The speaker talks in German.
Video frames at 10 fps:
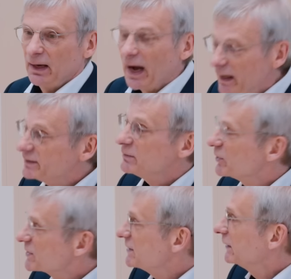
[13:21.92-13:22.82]
Alte
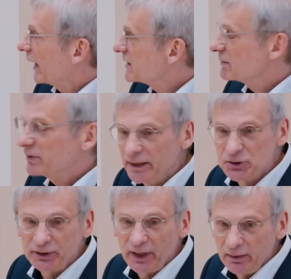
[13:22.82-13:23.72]
mussten in Einsamkeit
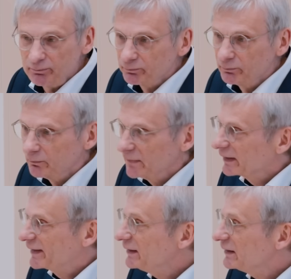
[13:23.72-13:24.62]
sterben.
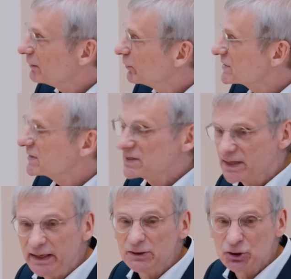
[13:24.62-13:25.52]
Kinder mussten
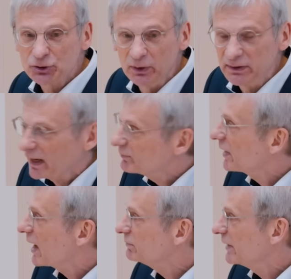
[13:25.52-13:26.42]
zehn Stunden am
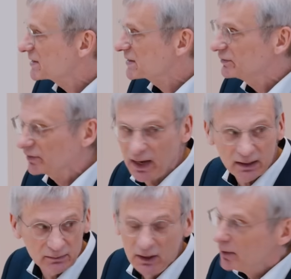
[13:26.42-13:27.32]
Tag Masken
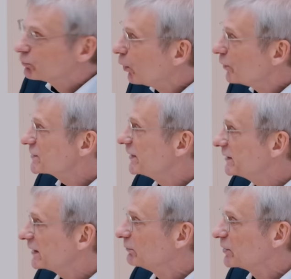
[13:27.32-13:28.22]
tragen.
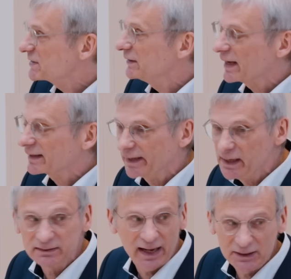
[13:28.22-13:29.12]
Berufstätige mussten in der
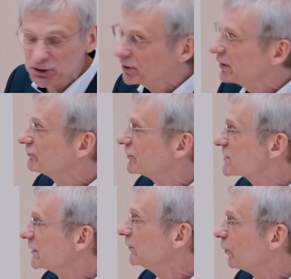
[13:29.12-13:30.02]
Kälte anstehen für
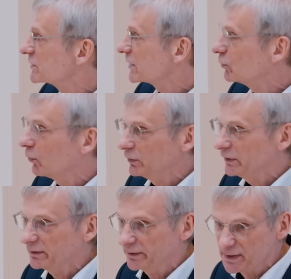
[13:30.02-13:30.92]
sinnlose
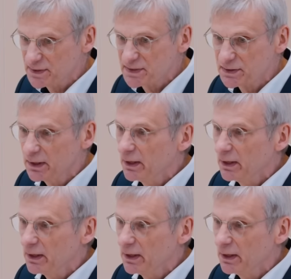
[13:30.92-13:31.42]
Corona-Tests.